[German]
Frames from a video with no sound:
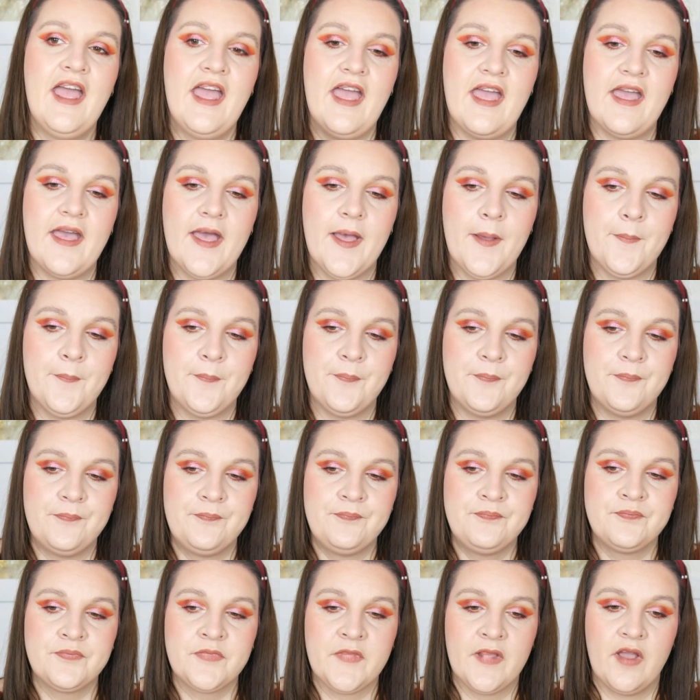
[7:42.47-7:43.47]

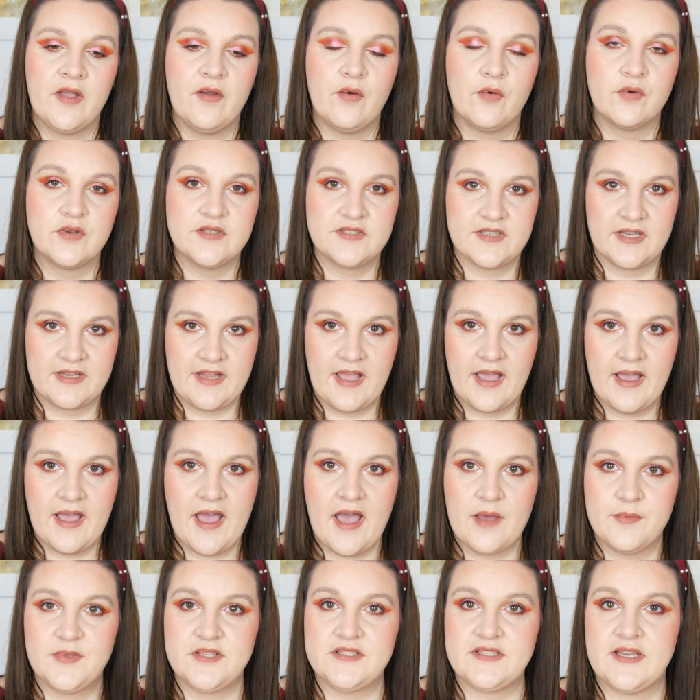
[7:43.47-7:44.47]
Ähm, und danach
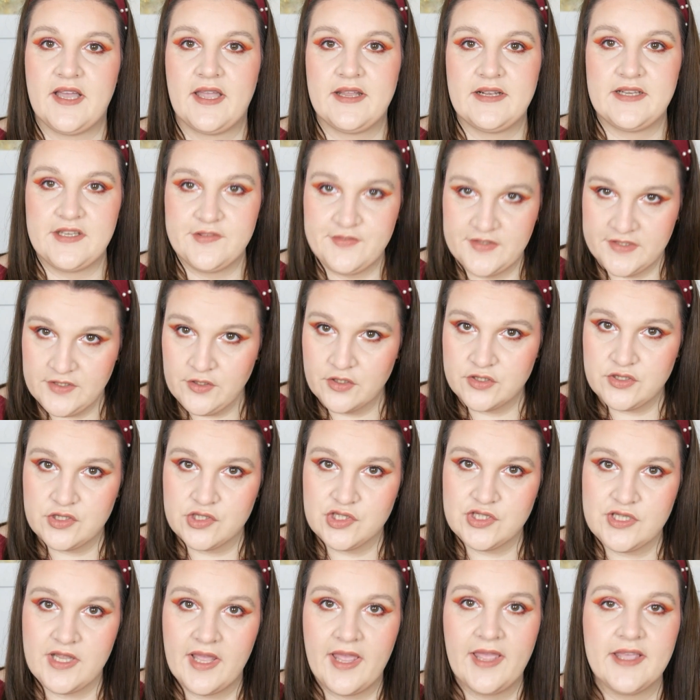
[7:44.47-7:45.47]
habe ich einen
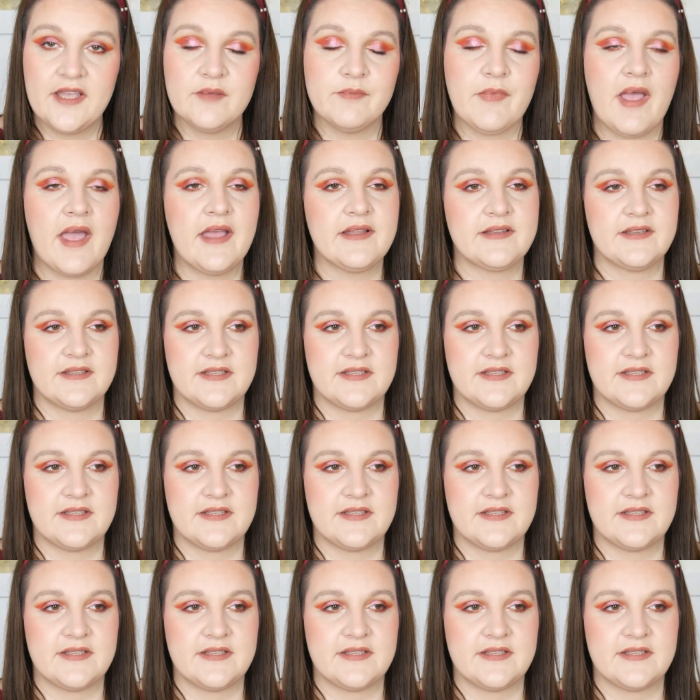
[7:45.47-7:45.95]
Leave-In-Conditioner reingemacht.